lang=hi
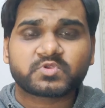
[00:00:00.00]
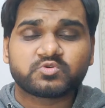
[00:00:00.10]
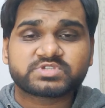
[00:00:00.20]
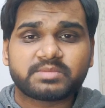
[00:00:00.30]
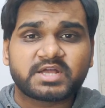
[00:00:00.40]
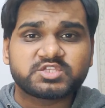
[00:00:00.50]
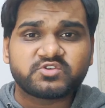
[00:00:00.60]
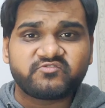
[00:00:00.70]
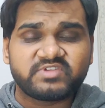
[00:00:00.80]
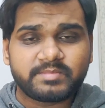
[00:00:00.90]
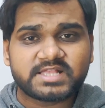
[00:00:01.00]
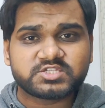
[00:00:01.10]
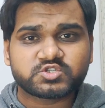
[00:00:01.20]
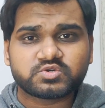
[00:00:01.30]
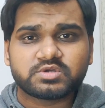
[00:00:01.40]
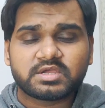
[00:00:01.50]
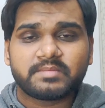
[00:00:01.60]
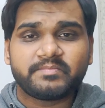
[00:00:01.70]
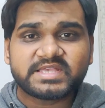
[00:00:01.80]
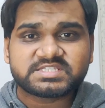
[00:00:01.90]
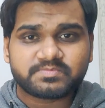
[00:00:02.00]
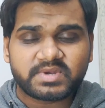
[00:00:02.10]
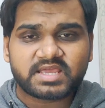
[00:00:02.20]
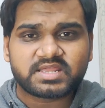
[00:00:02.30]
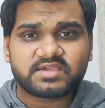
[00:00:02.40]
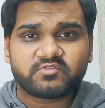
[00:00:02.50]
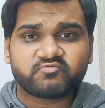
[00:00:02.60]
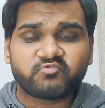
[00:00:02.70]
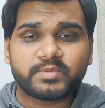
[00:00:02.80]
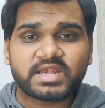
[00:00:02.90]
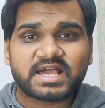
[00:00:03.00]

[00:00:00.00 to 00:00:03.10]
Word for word: उसके बाद जो फीमेल जो बेस्ट प्लेयर है वो मिला